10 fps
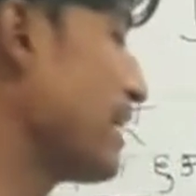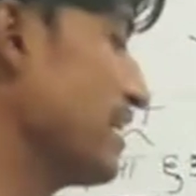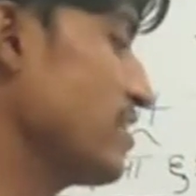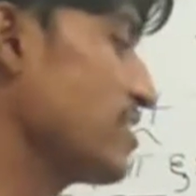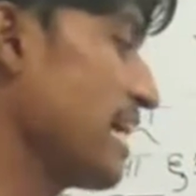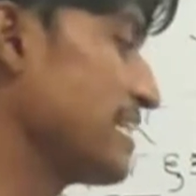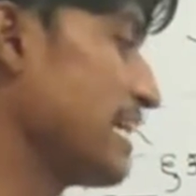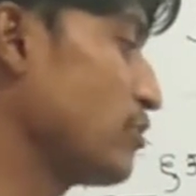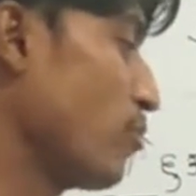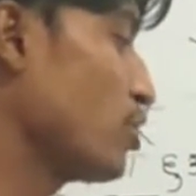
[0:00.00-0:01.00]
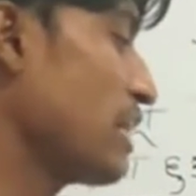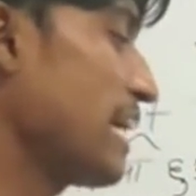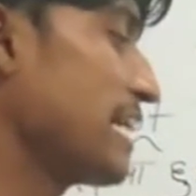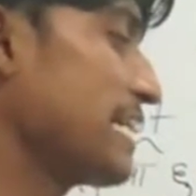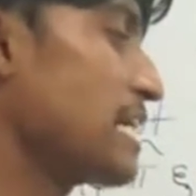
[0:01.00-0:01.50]
माइनस का साइन रहे तो हम लोग
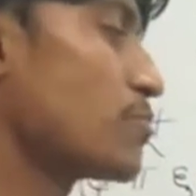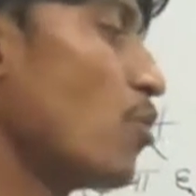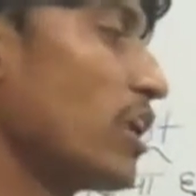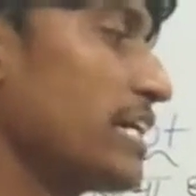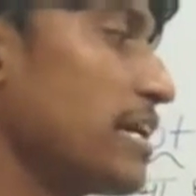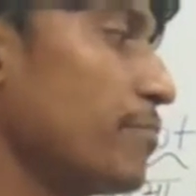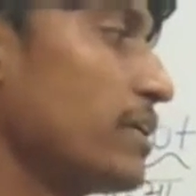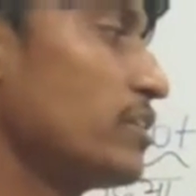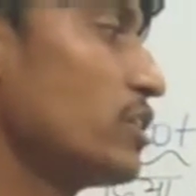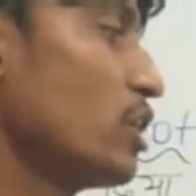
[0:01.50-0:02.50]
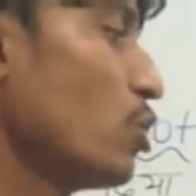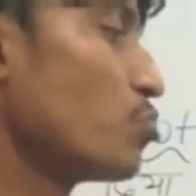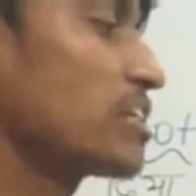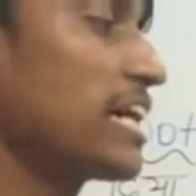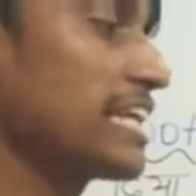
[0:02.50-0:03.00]
क्या करेंगे स्मॉलर नंबर
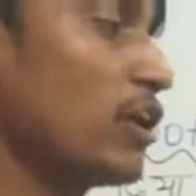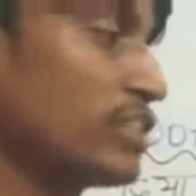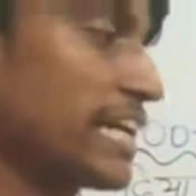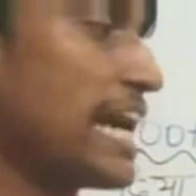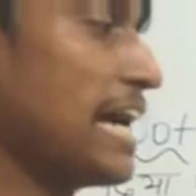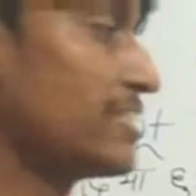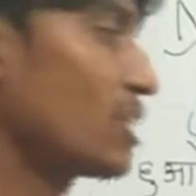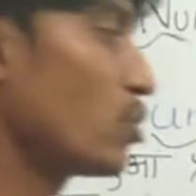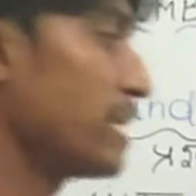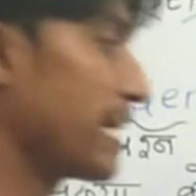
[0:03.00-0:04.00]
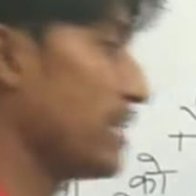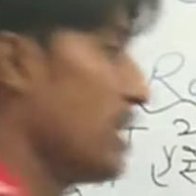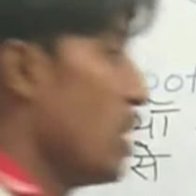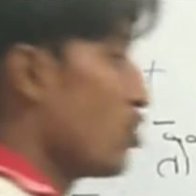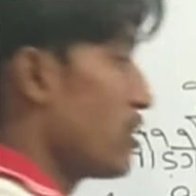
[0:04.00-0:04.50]
उसका क्या हो जाएगा आंसर हो जाएगा
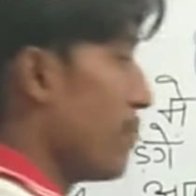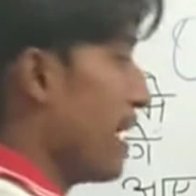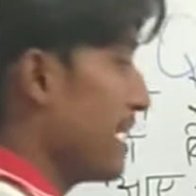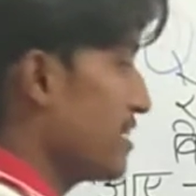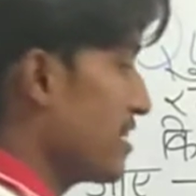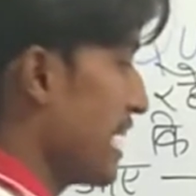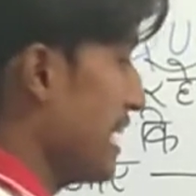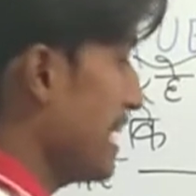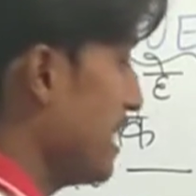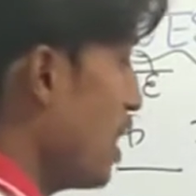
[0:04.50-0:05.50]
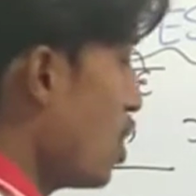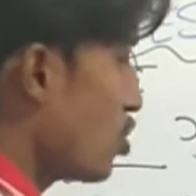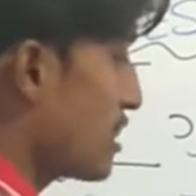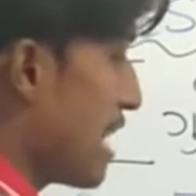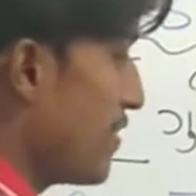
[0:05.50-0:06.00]
तो जब माइनस का साइन है
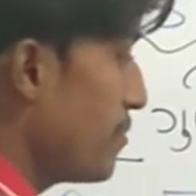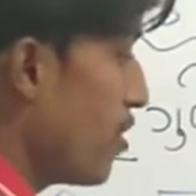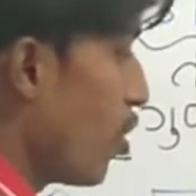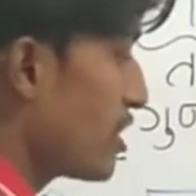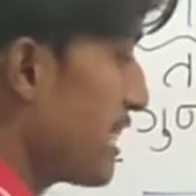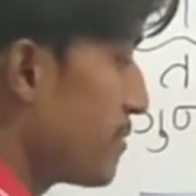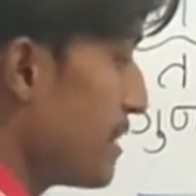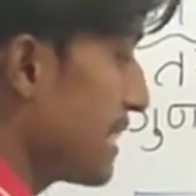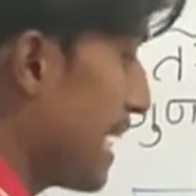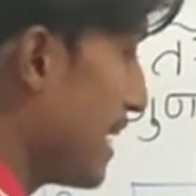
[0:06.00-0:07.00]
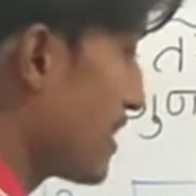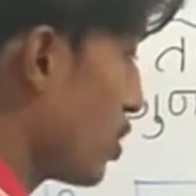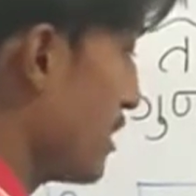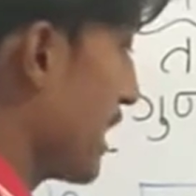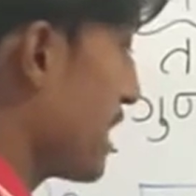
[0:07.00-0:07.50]
तो सेवन और सिक्स में से क्या
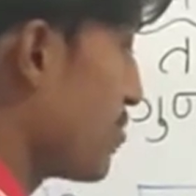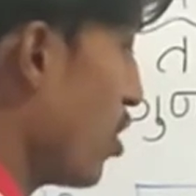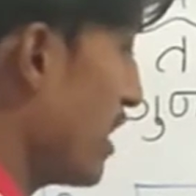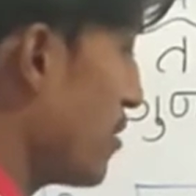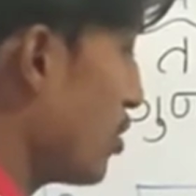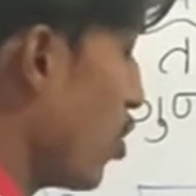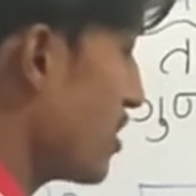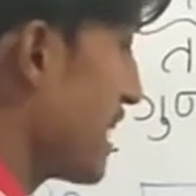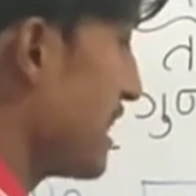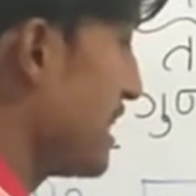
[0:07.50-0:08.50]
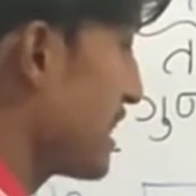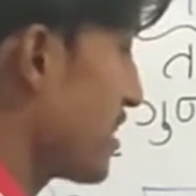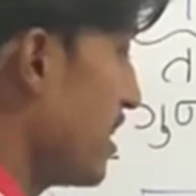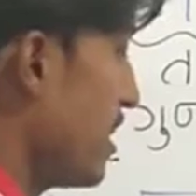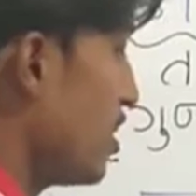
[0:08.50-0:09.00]
आंसर हो जाएगा स्मॉलर नंबर कौन सा है
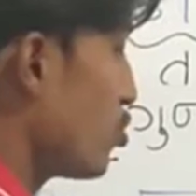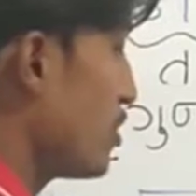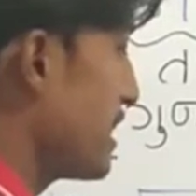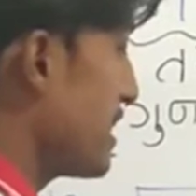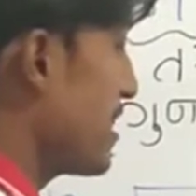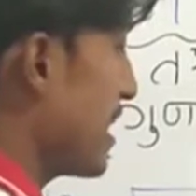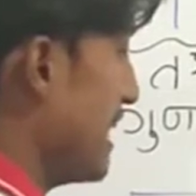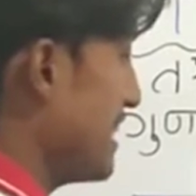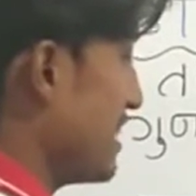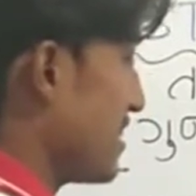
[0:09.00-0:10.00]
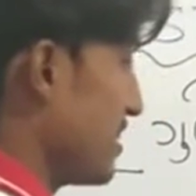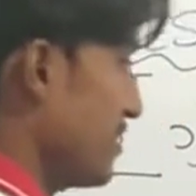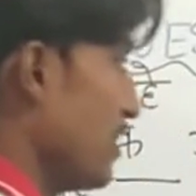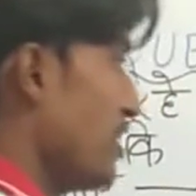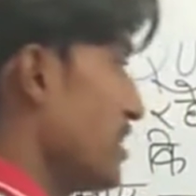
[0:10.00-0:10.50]
सिक्स तो सिक्स इज द राइट आंसर
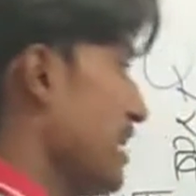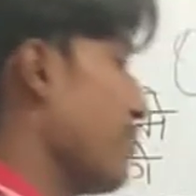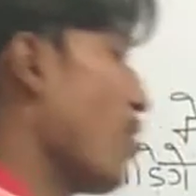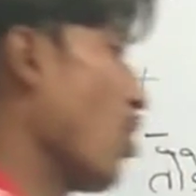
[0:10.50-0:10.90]
चलिए अब